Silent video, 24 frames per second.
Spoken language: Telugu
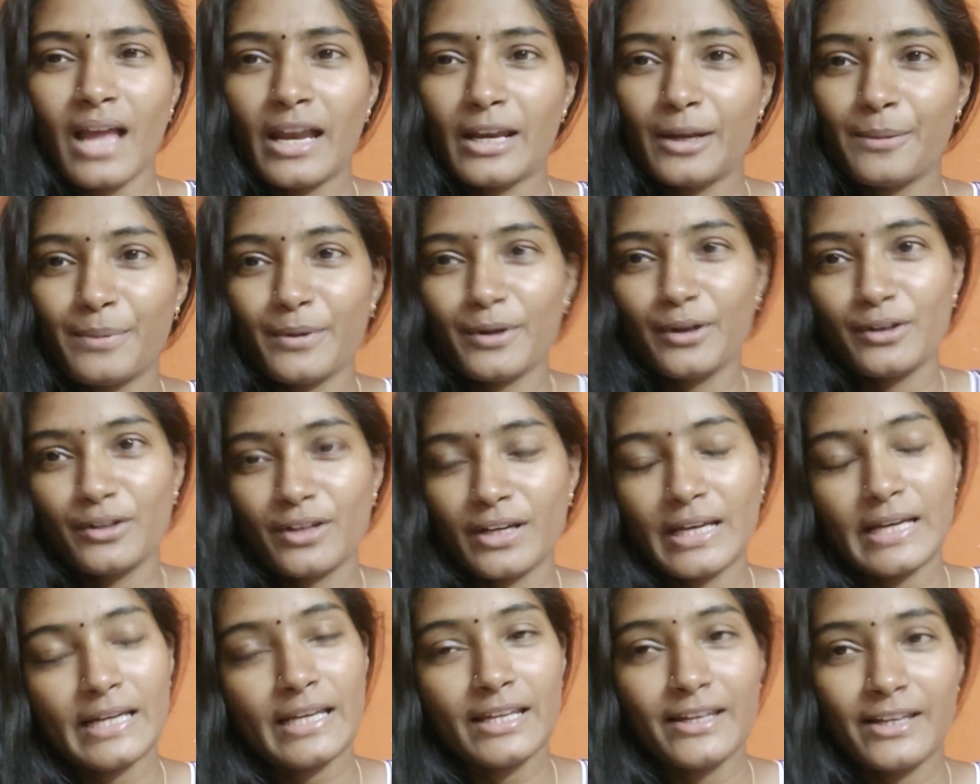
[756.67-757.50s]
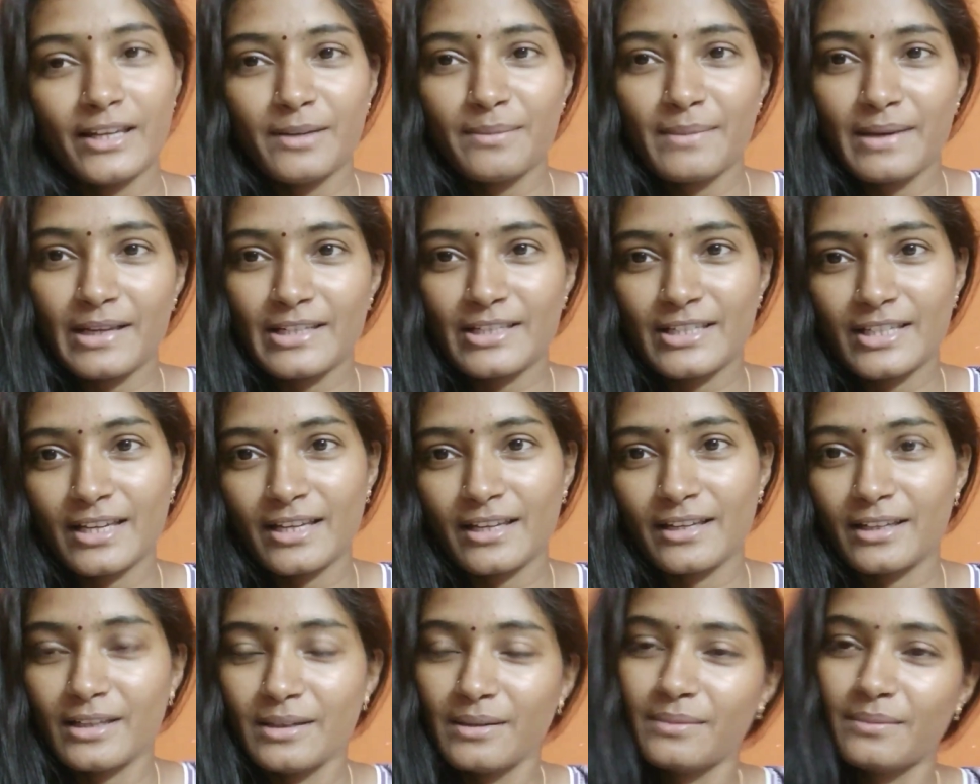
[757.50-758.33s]
అంటే ప్రయోగాలన్నీ ఇవన్నీ మంచిగా
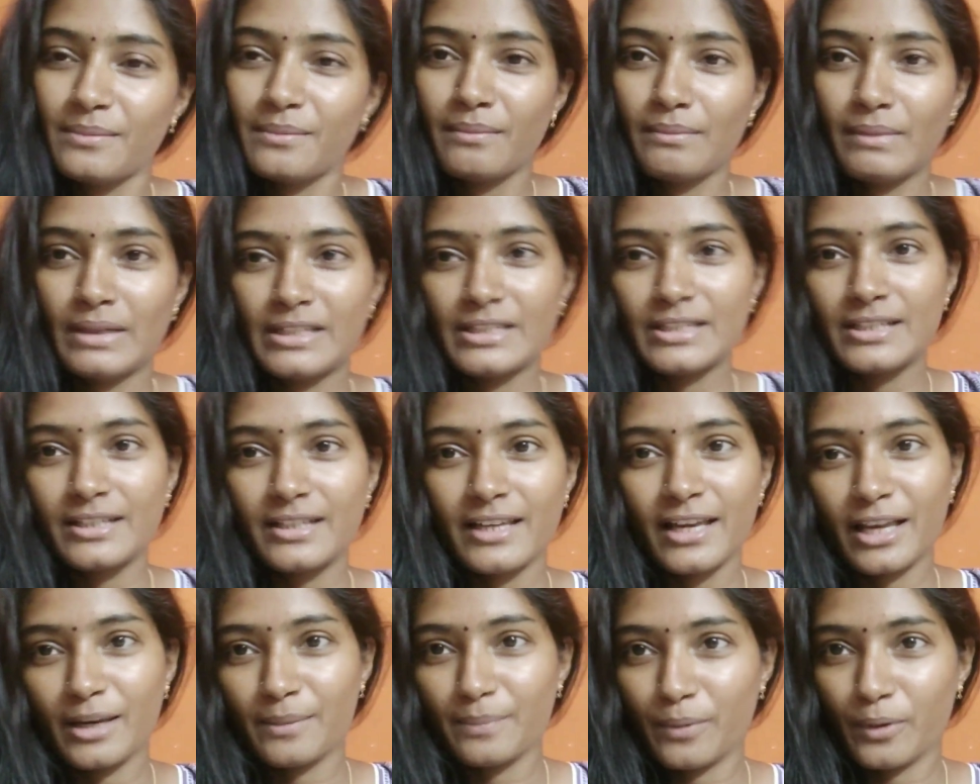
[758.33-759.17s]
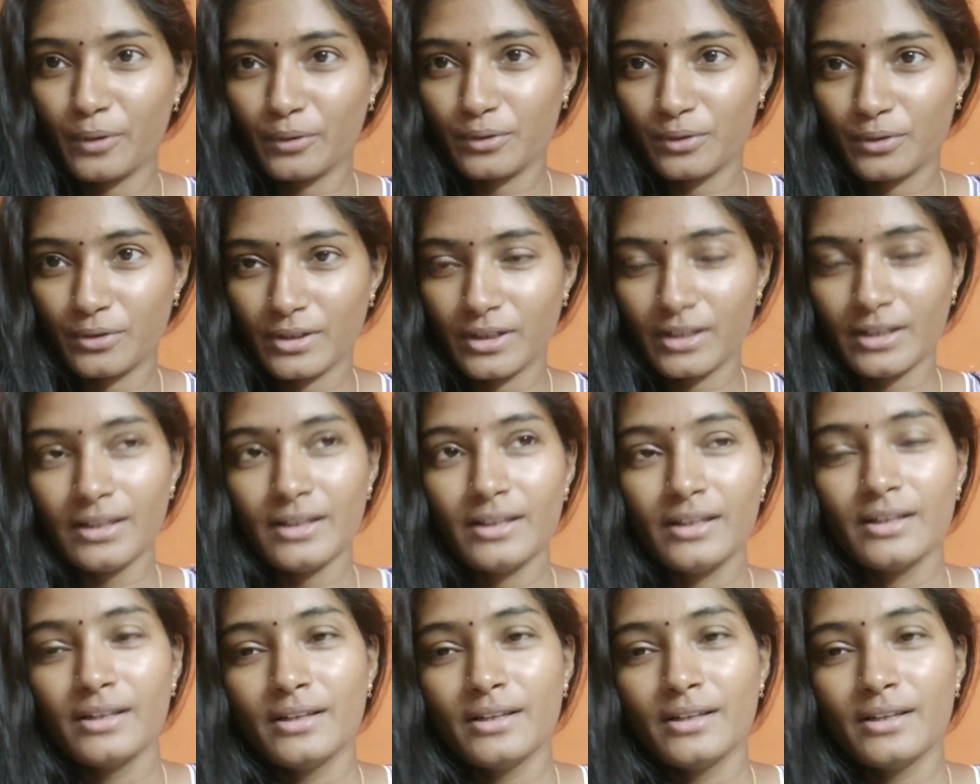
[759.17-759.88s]
అండి మంచిగానే హెల్ప్ అవుతుంది